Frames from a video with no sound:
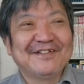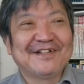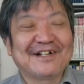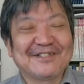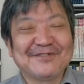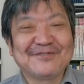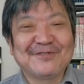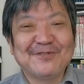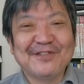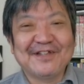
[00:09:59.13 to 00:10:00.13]
なんか中
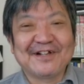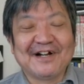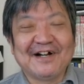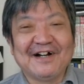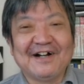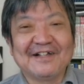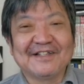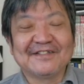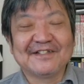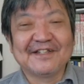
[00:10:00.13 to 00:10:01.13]
高生が
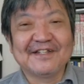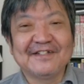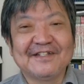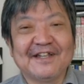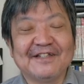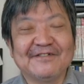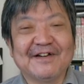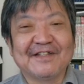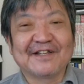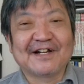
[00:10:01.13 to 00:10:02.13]
ですね、先生に
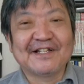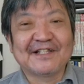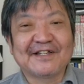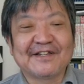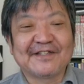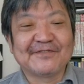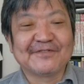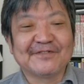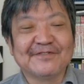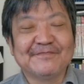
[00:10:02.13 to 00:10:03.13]
言われて借り出されてる
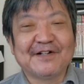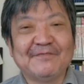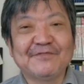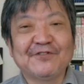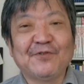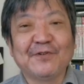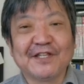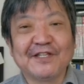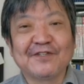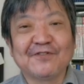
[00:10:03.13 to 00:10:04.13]
という、あ、向こうも
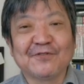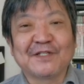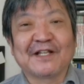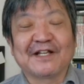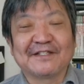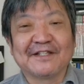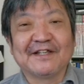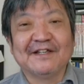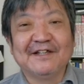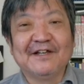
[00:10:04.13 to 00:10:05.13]
ね、日教組みたいなのがあって
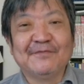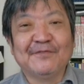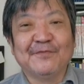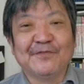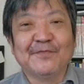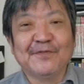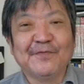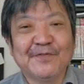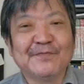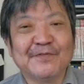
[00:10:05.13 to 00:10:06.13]
ね、もう、もう、もう、
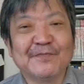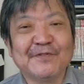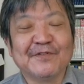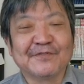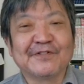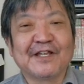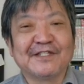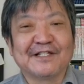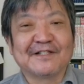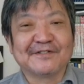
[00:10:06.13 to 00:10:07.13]
もう、もう、もう
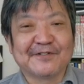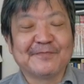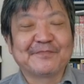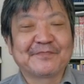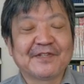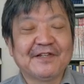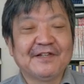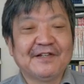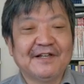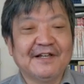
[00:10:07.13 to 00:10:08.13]
クレイジーなんですよ。
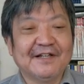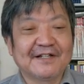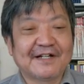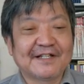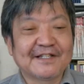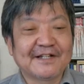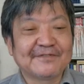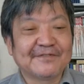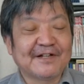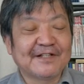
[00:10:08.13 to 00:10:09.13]
えー、借り出され
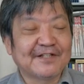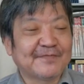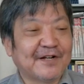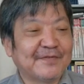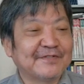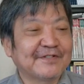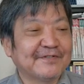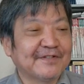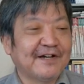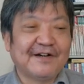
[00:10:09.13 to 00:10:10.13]
るという話もありますけ
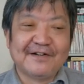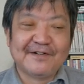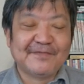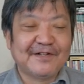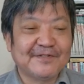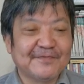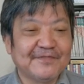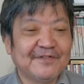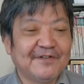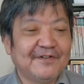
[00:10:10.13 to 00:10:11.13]
どね、あまあで
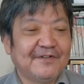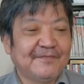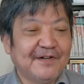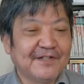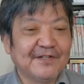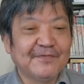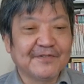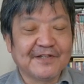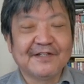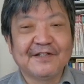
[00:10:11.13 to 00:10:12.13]
も、まあで
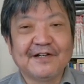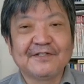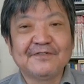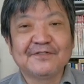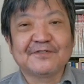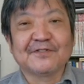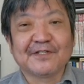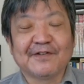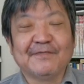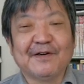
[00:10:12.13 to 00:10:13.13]
もね、ニュースと
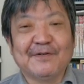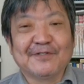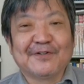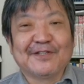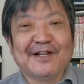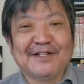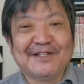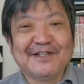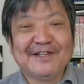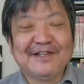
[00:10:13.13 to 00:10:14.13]
しては、まあそれなりに、